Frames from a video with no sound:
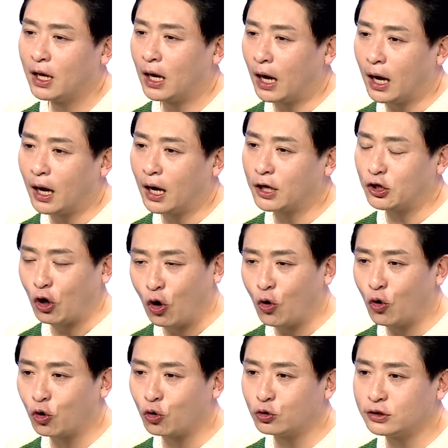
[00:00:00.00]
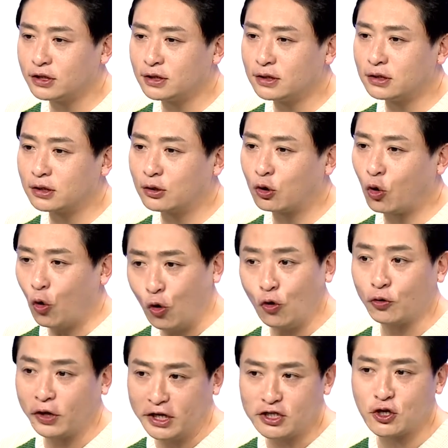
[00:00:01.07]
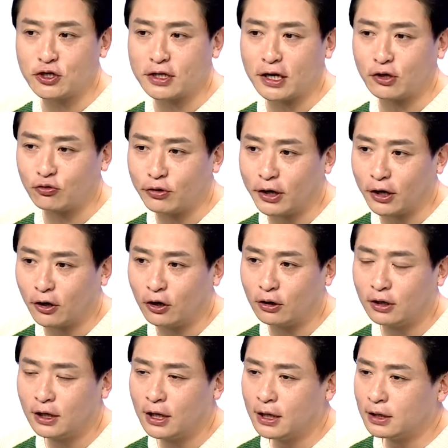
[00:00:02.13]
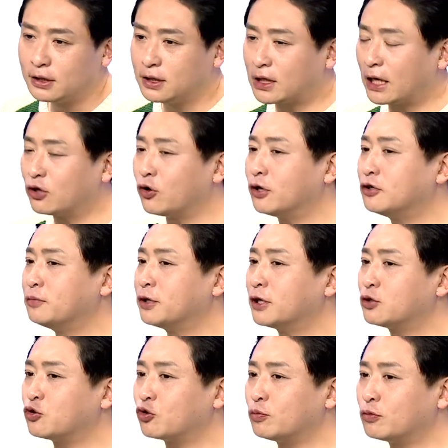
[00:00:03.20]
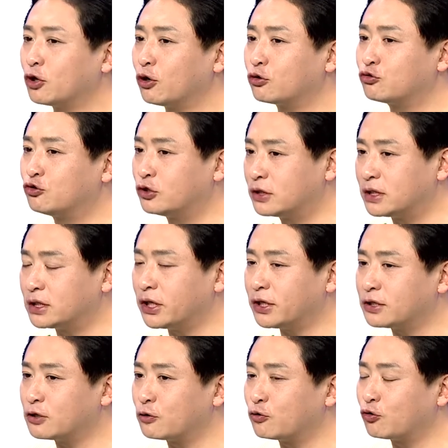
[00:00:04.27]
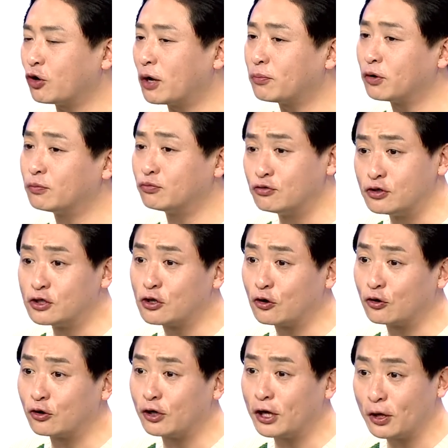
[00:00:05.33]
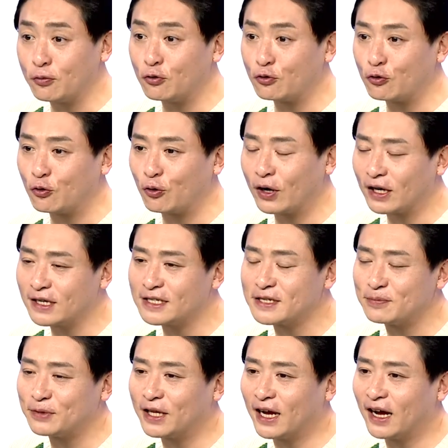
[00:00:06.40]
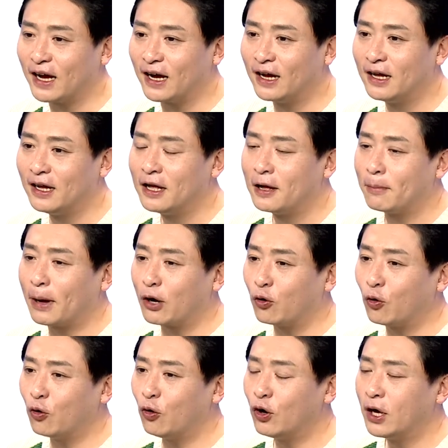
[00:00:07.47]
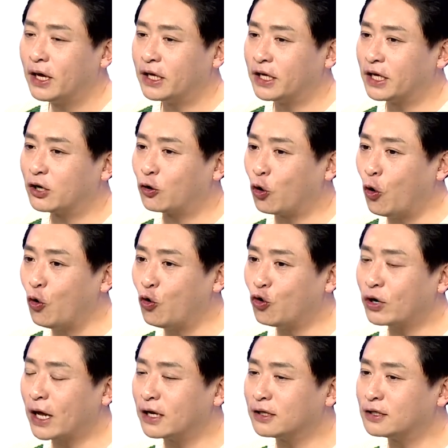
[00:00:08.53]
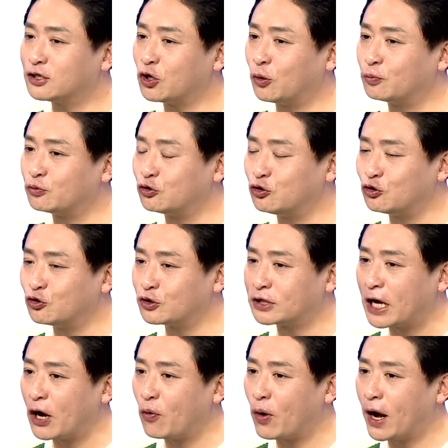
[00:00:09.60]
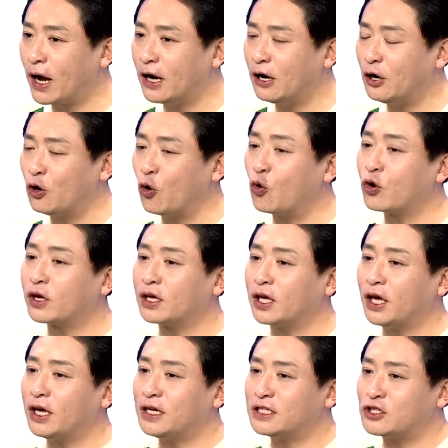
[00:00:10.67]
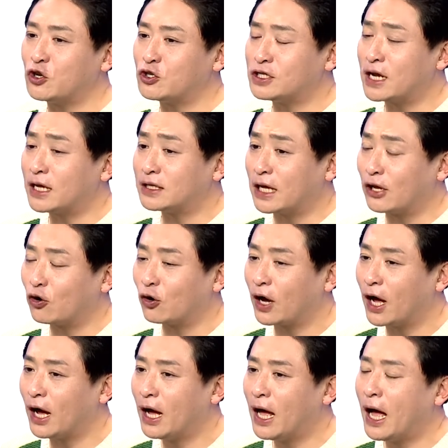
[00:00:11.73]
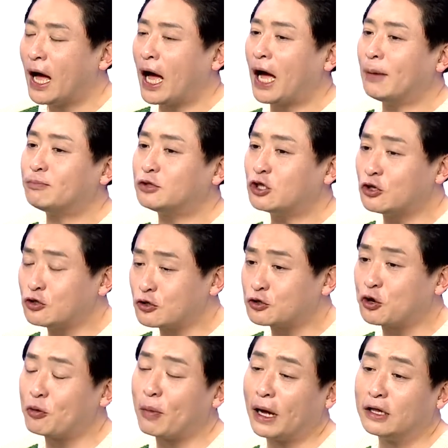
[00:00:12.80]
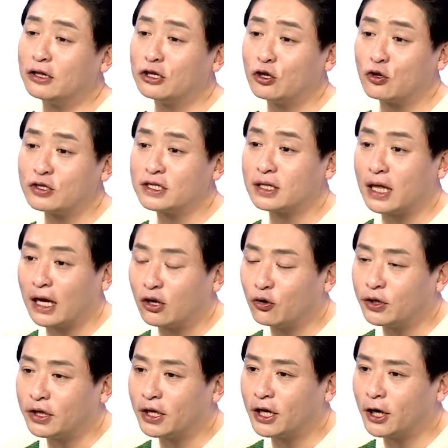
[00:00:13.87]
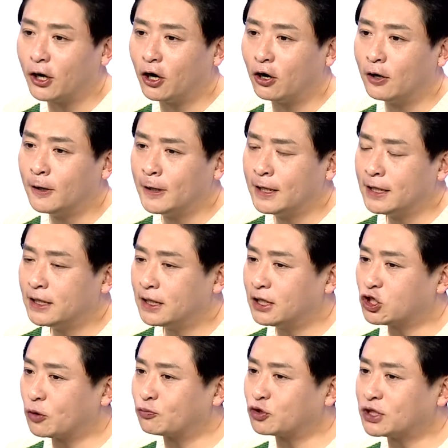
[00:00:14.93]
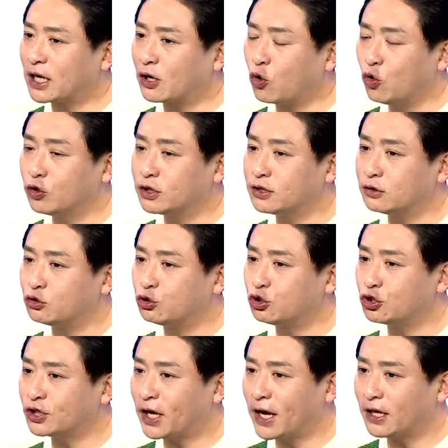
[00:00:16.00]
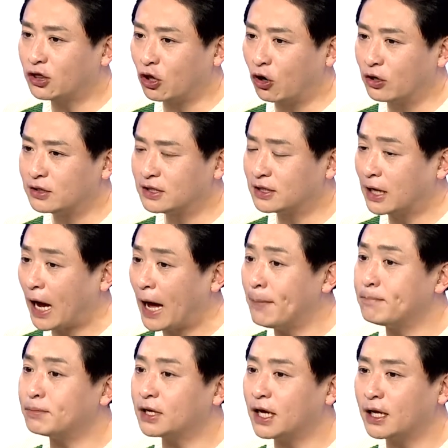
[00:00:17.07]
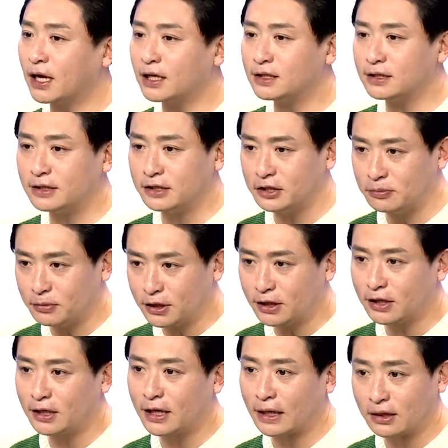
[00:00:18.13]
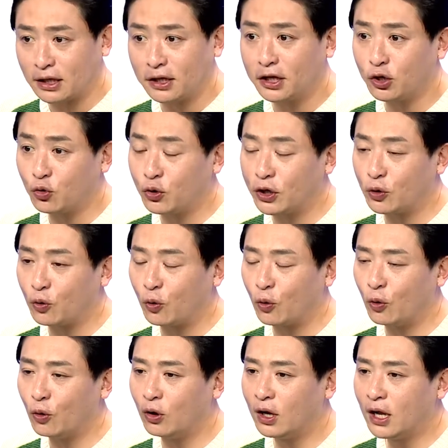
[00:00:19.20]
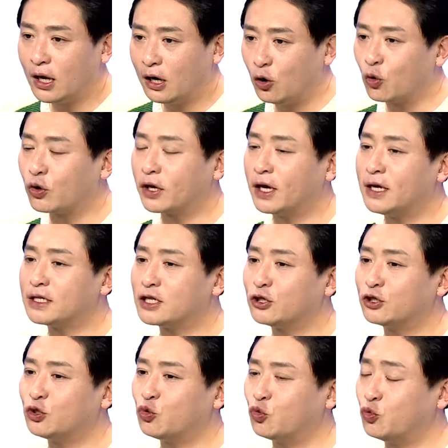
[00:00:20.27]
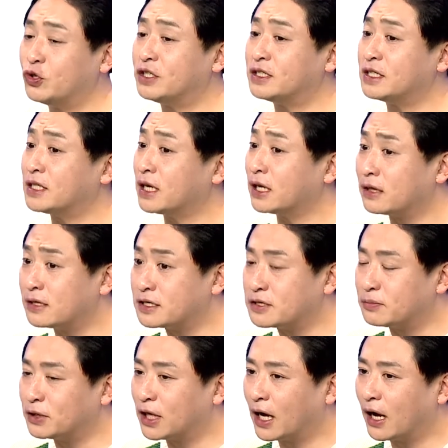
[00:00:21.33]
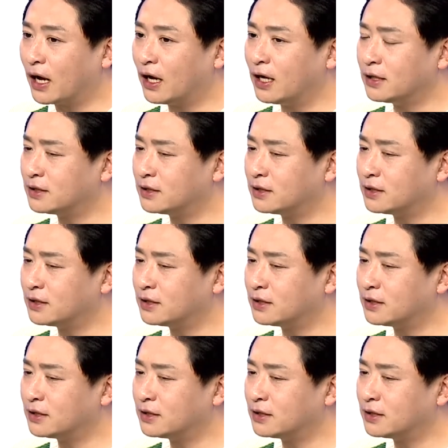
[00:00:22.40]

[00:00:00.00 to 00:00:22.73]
아, 영어로는 콜로케이션이라고 해요. 이 단어의 의미를 조금 더 구체적으로 한번 분석을 해보도록 하겠습니다. 바로 이 코라는 접두사와 로케이션이란 단어가 합쳐져서 만들어진 단어인데요. 이 접두사코는 together, 즉 함께라는 의미를 나타내고 있고 l o c a t i o n 은 위치란 뜻입니다.